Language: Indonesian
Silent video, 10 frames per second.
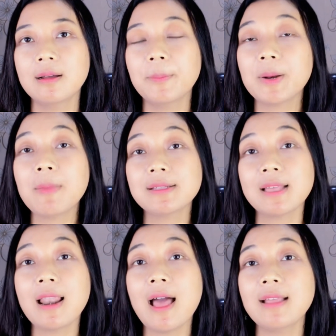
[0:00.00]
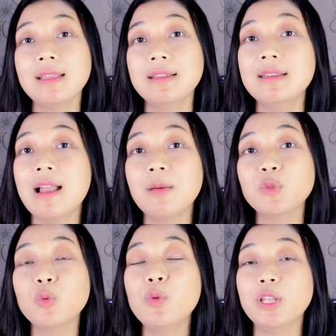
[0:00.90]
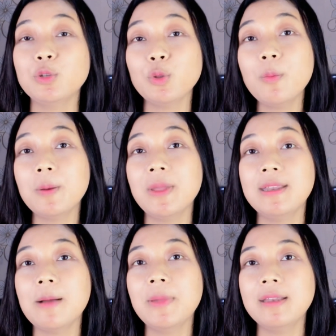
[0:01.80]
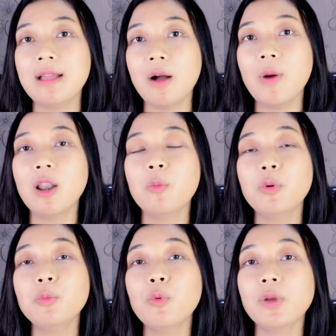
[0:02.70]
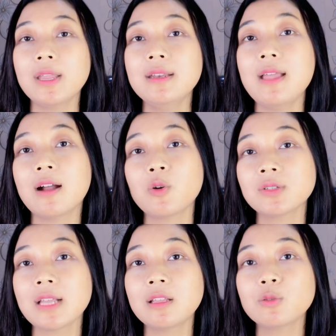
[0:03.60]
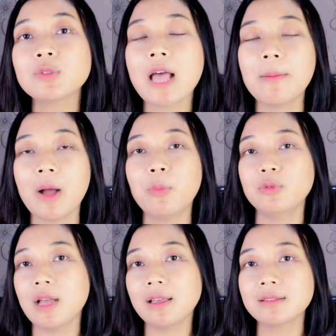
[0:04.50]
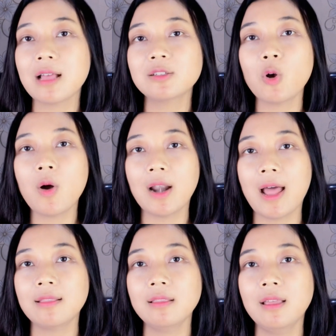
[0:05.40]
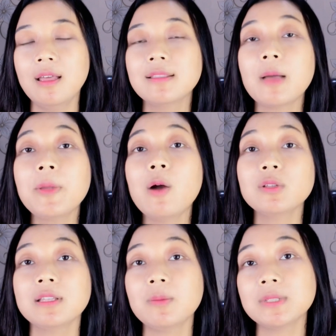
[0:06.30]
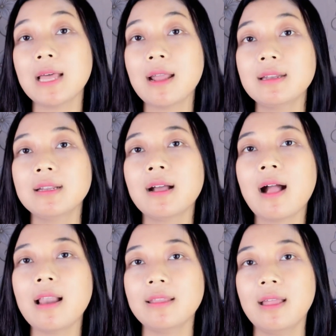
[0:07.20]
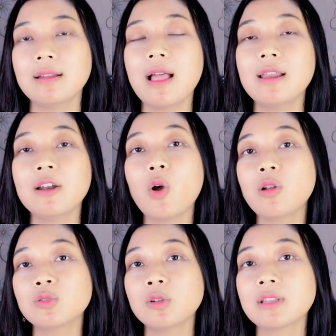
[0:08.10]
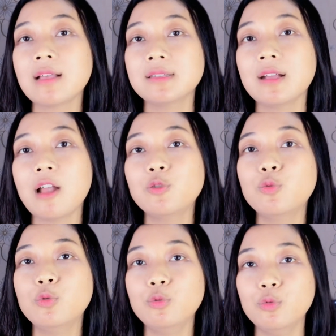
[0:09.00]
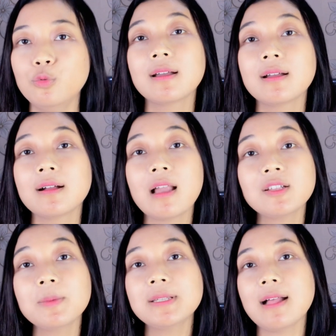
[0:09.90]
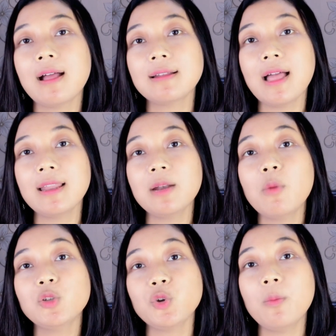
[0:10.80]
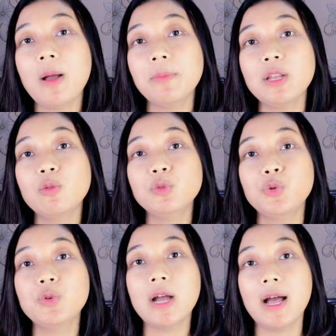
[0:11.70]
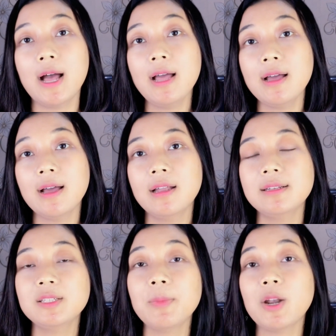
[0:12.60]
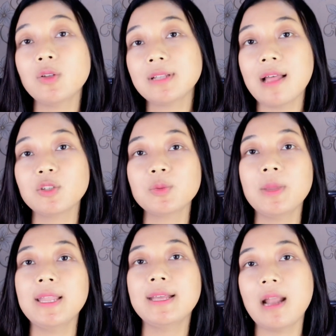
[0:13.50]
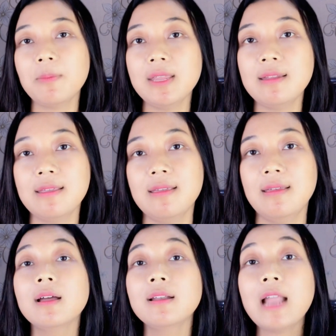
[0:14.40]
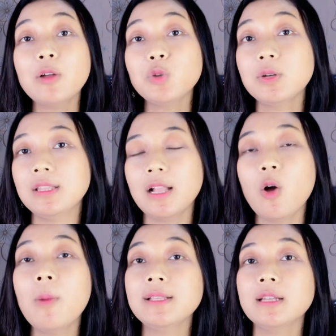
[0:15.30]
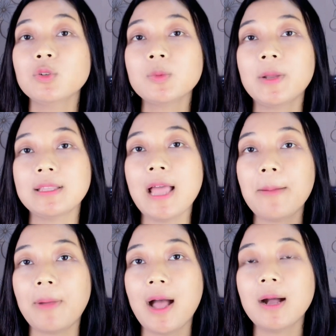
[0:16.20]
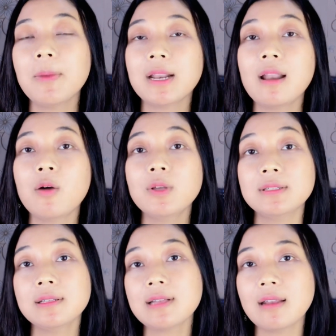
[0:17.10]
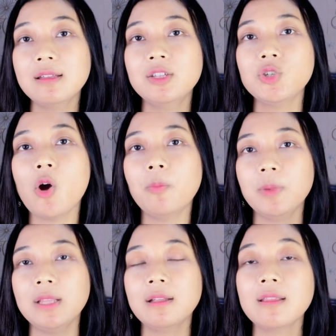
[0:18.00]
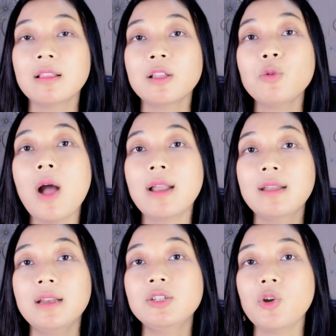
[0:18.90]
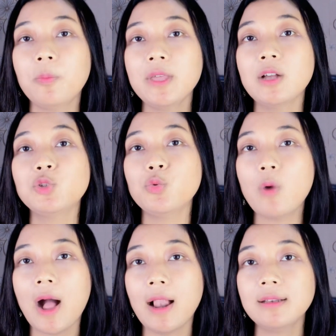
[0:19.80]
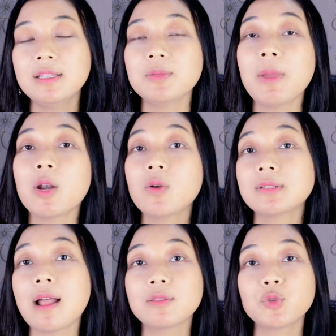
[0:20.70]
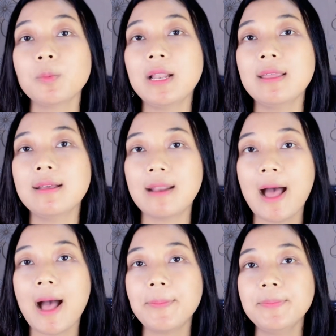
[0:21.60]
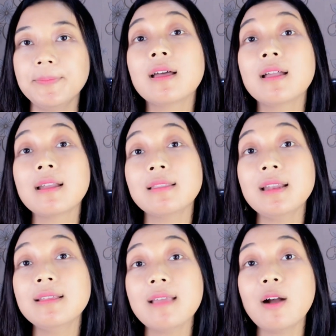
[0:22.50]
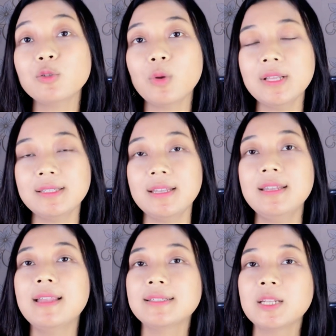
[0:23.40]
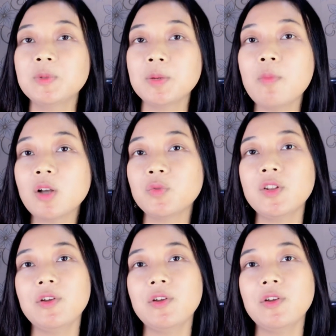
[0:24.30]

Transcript: permasalahannya di dalam tubuh itu tuh berbeda-beda walaupun mungkin diagnosanya tuh sama punya kista coklat tapi aku tetap saranin ke kalian kalian konsultasikan dulu kalau misalkan kalian mau coba minum juga Dismeno 100 mg ini Nah untuk detail obatnya tuh seperti apa kemarin aku iseng cari di Shopee ternyata tuh ada di Shopee yang jual Dismeno 100 mg Nanti linknya aku tulisin di description box video